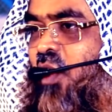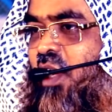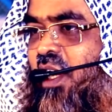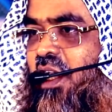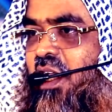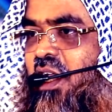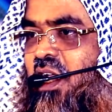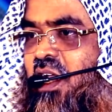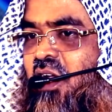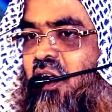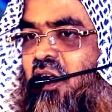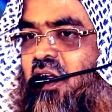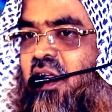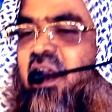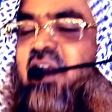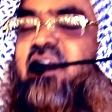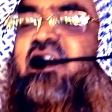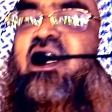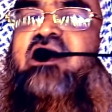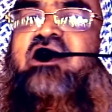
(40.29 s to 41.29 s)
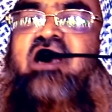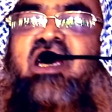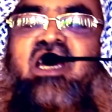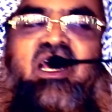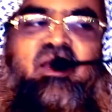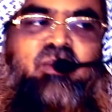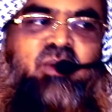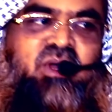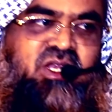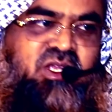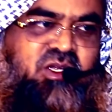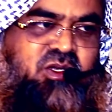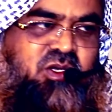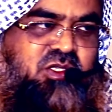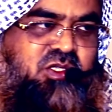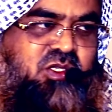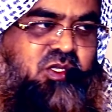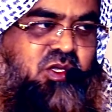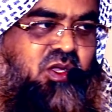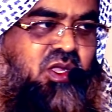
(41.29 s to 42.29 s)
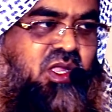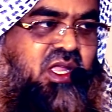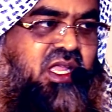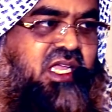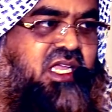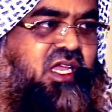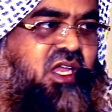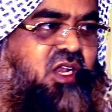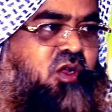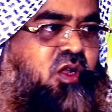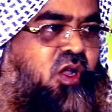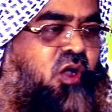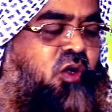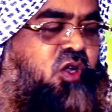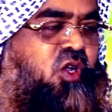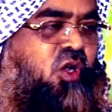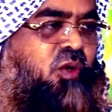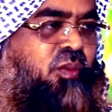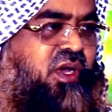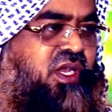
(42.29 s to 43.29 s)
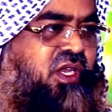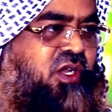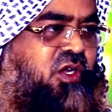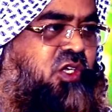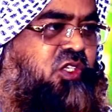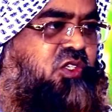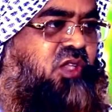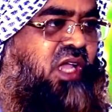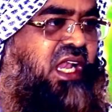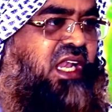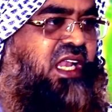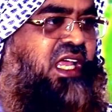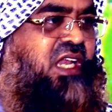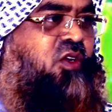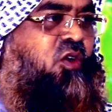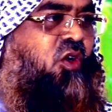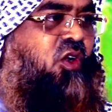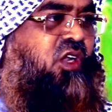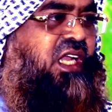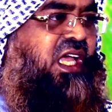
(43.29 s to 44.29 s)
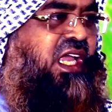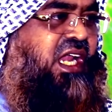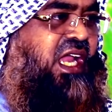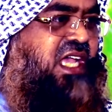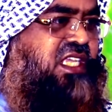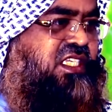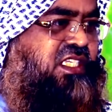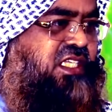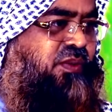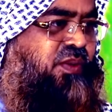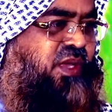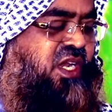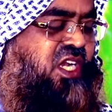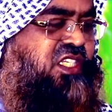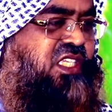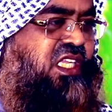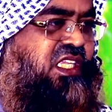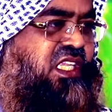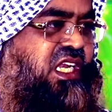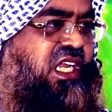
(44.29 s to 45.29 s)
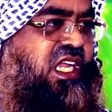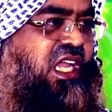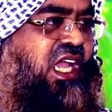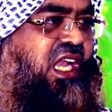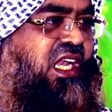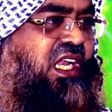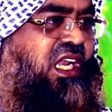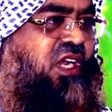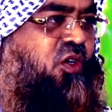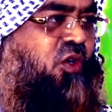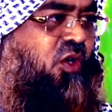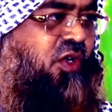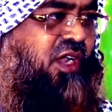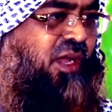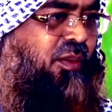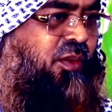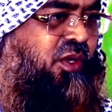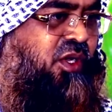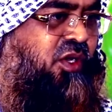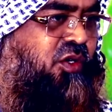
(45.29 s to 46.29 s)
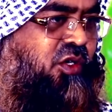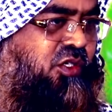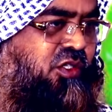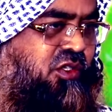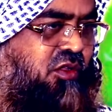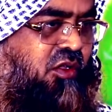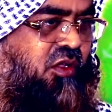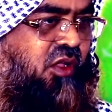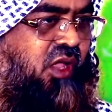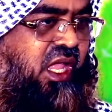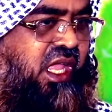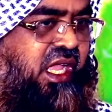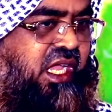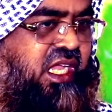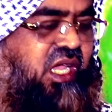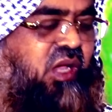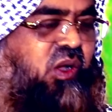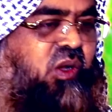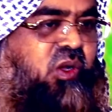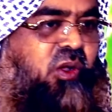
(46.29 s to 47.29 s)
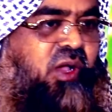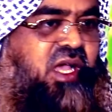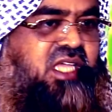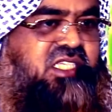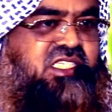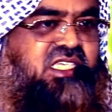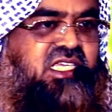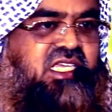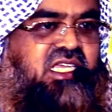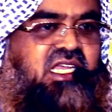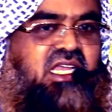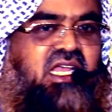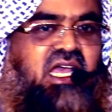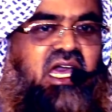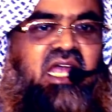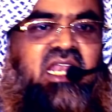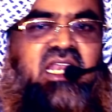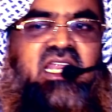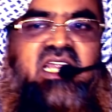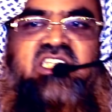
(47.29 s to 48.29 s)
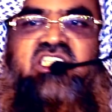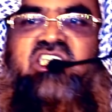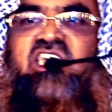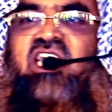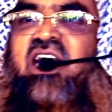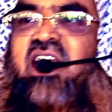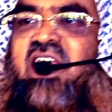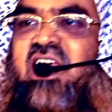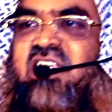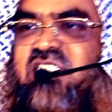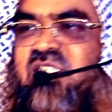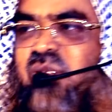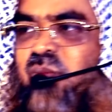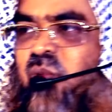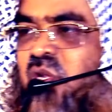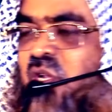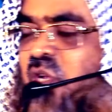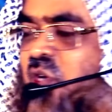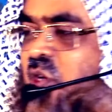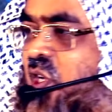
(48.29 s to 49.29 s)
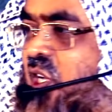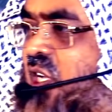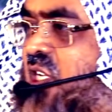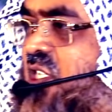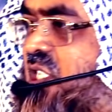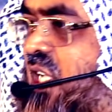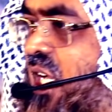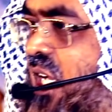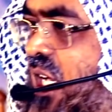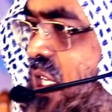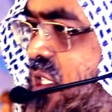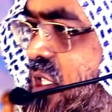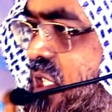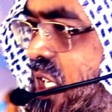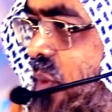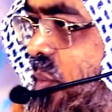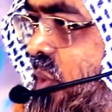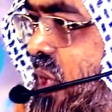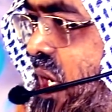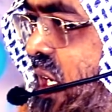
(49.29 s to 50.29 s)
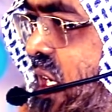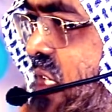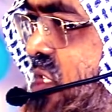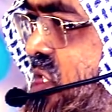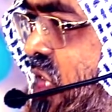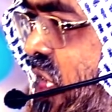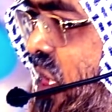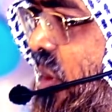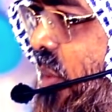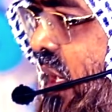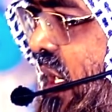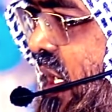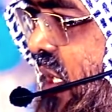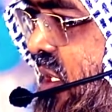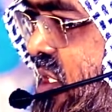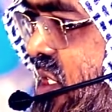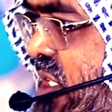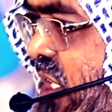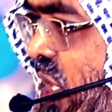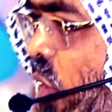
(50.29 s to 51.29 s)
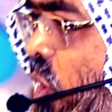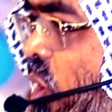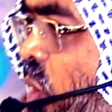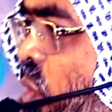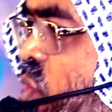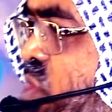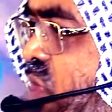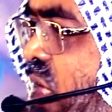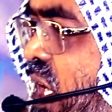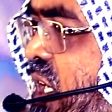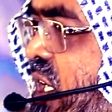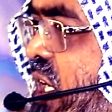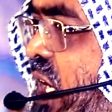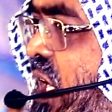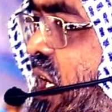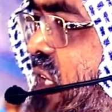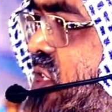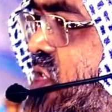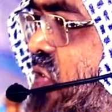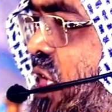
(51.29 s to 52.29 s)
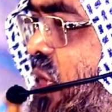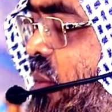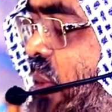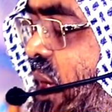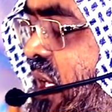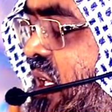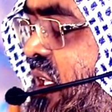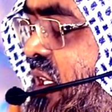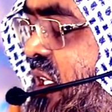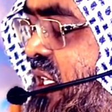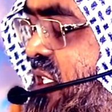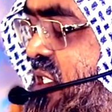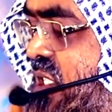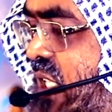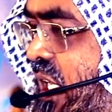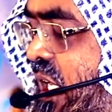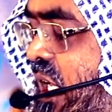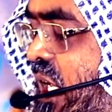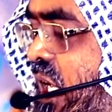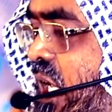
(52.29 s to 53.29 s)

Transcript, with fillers: করে এটা তারা মনে করত কেউ কেউ কেউ মনে করতো আল্লাহর কন্যারা আছে তাদেরকে আল্লাহর কন্যা মনে করত কেউ কেউ আছে আল্লাহর ছেলে আছে মনে করে ঈসা আলাহ ইসলামকে আল্লাহর ছেলে বানিয়ে দিয়েছে কেউ কেউ ওজাহিরকে আল্লাহর ছেলে বানিয়ে দিয়েছে